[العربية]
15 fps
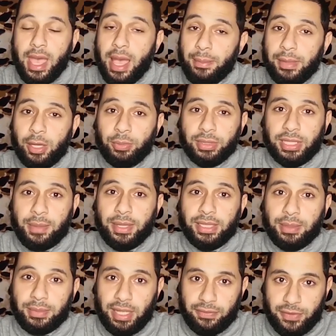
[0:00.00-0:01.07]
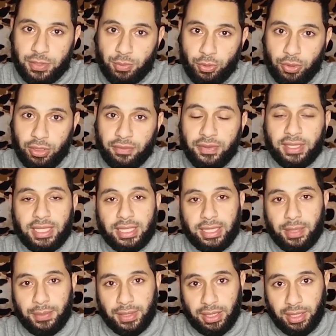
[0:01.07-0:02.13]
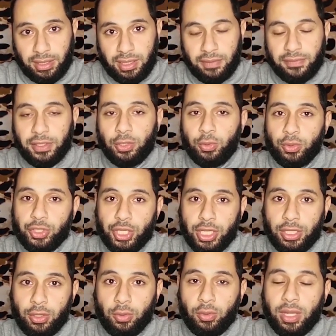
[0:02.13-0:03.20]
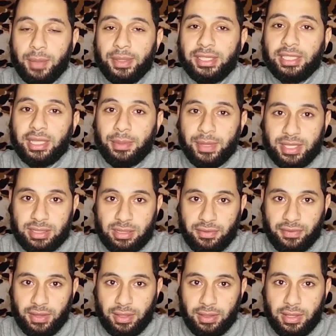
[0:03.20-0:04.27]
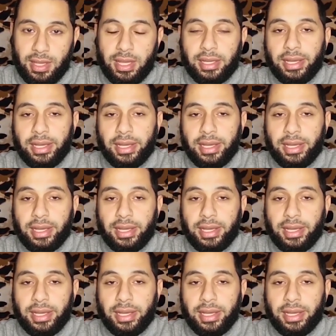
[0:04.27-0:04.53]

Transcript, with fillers: اما لو بتتابعنا من على الفيسبوك فانت هتعمل لايك للفيديو وتشيره وكمان تتابع الصفحة